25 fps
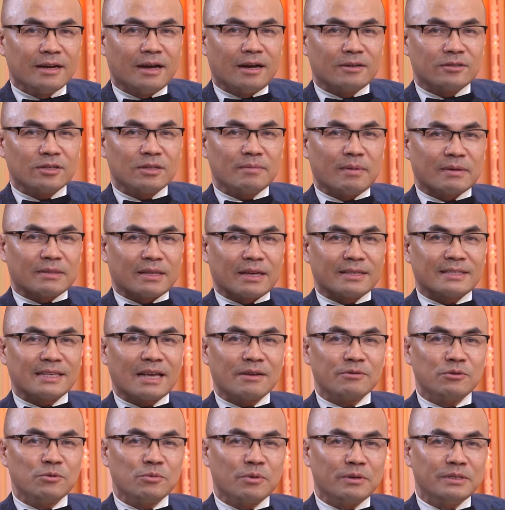à, cho nên bảo tại
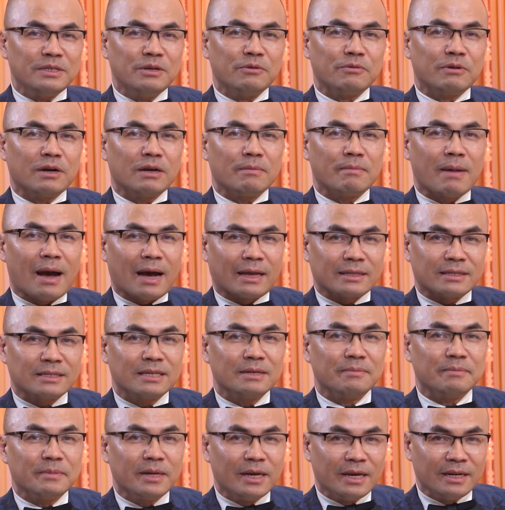sao nhung có nhiều người bạn
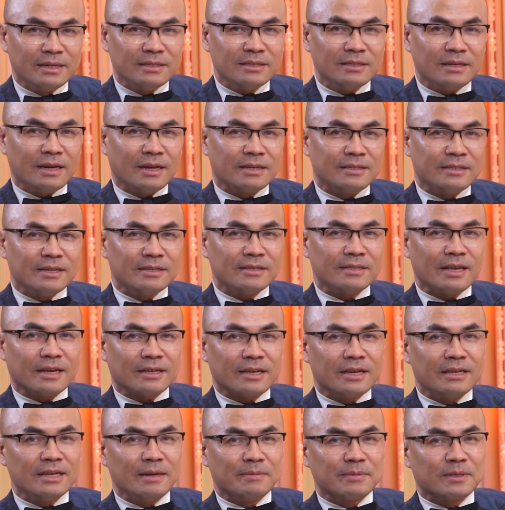tìm đến để chia sẻ
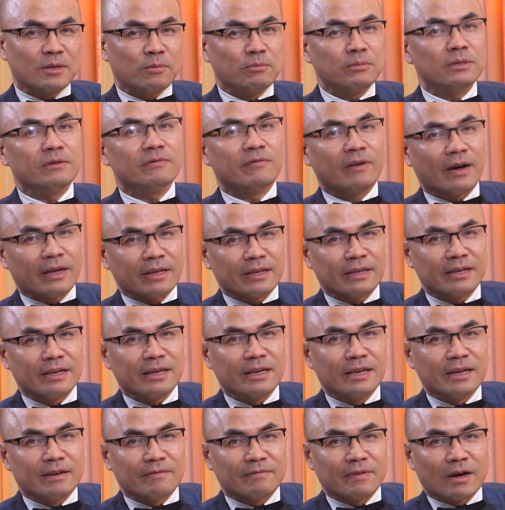kinh nghiệm sống như vậy
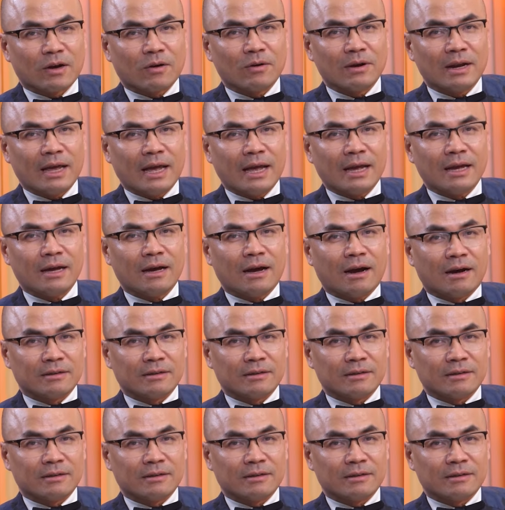và có lẽ